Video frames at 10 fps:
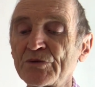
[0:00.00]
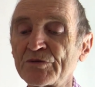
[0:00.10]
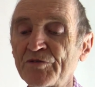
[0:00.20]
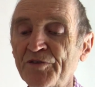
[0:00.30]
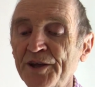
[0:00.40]

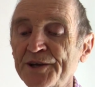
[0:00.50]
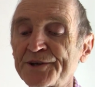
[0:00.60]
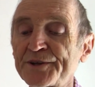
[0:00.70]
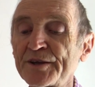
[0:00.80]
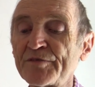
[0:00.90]
und
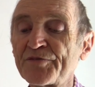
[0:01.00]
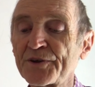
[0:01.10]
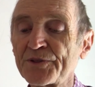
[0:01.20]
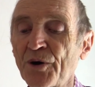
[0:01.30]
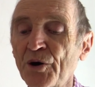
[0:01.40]
werde dich
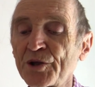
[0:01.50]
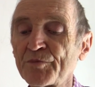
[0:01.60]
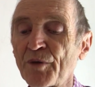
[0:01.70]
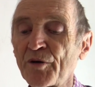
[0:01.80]
von neuem